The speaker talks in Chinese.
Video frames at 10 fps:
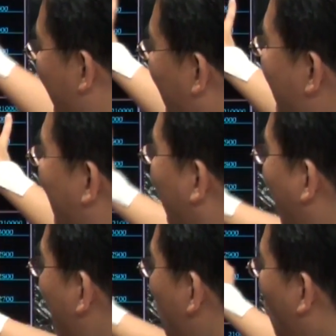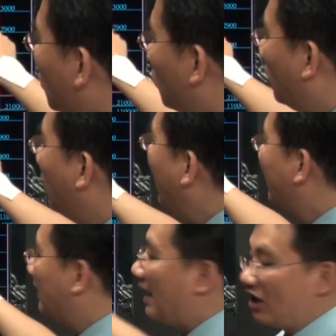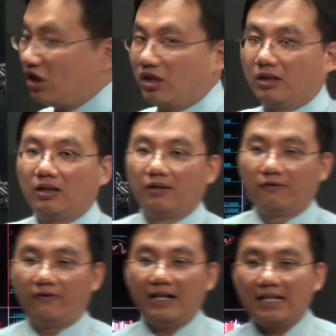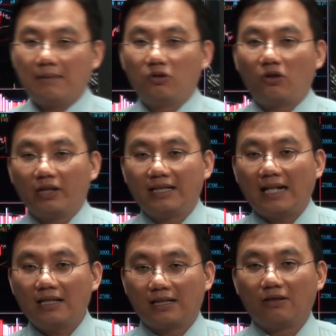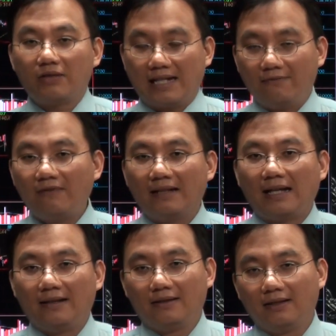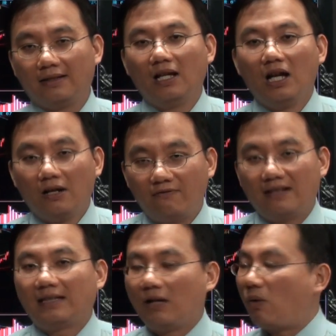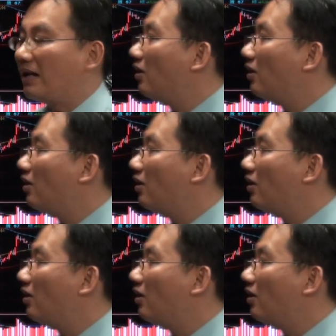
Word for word: 现在讲它要做多的话，它其实非常不容易。现在只是说强反弹而已，反弹完